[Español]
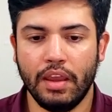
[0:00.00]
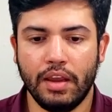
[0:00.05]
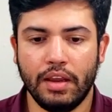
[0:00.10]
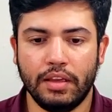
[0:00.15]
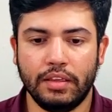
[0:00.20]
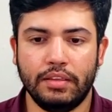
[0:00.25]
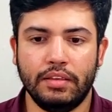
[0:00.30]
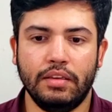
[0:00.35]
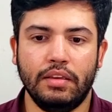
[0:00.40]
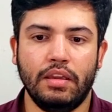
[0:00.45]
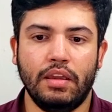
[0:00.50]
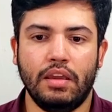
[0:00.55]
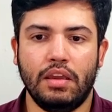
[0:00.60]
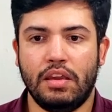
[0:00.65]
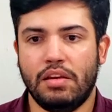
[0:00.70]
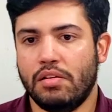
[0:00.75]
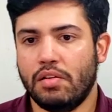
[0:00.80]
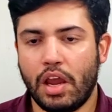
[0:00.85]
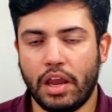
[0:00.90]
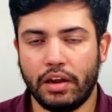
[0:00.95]
Así que
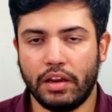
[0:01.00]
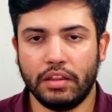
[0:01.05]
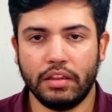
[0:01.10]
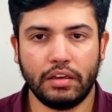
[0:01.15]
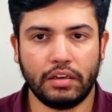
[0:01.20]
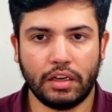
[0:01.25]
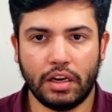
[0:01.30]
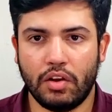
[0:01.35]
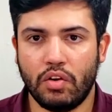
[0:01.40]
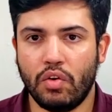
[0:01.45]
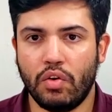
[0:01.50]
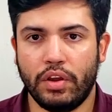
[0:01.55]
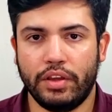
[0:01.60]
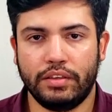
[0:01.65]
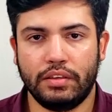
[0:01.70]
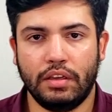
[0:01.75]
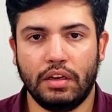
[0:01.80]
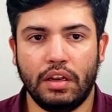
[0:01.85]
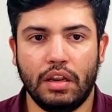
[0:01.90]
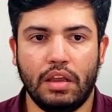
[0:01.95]
a grandes rasgos
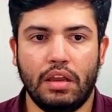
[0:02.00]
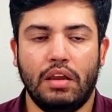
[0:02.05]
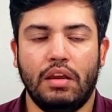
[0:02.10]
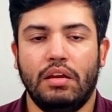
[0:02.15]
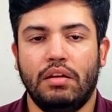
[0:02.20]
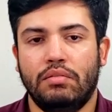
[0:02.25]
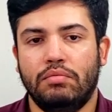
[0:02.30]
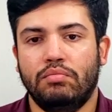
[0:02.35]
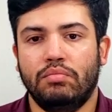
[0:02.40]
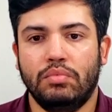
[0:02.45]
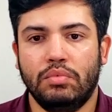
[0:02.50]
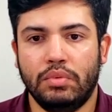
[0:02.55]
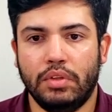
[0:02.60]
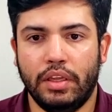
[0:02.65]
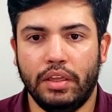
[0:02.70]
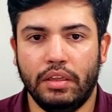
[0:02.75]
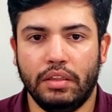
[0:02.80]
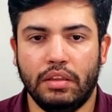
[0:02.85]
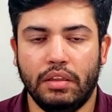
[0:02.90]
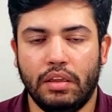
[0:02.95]
la,
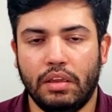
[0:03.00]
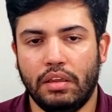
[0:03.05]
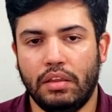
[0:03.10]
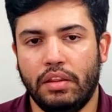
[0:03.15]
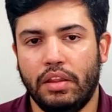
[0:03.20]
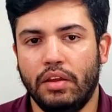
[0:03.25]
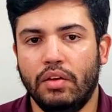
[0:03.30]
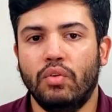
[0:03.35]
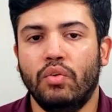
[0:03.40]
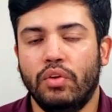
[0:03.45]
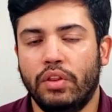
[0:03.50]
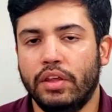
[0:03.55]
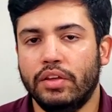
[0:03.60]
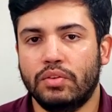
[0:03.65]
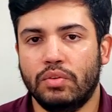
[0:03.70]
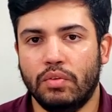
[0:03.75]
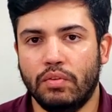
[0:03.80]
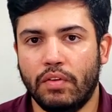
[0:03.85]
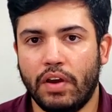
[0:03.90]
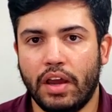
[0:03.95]
de,
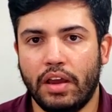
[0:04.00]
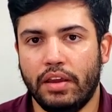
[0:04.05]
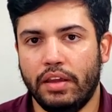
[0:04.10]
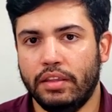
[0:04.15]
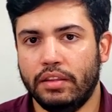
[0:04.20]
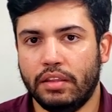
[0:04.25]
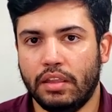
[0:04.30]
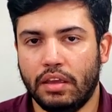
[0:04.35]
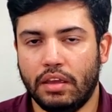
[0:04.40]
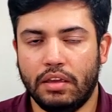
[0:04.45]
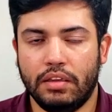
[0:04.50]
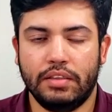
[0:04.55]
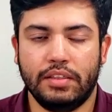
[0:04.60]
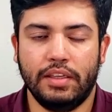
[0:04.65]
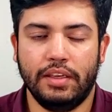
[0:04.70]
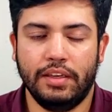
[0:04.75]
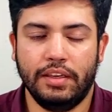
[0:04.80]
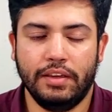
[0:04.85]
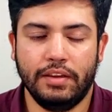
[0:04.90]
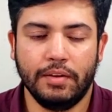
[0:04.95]
eso va esta
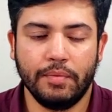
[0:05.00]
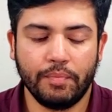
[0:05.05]
serie.